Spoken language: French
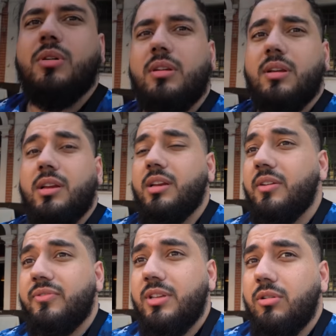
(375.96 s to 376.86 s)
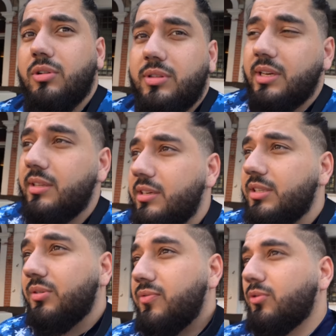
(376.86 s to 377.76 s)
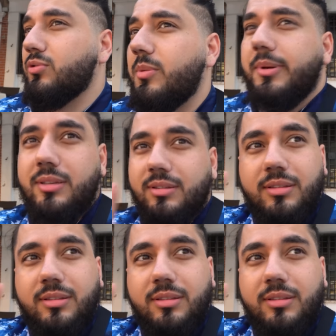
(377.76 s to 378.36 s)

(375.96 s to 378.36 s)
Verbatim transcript: soir, elle la finale Angleterre-Italie, donc il faut qu'on soit parti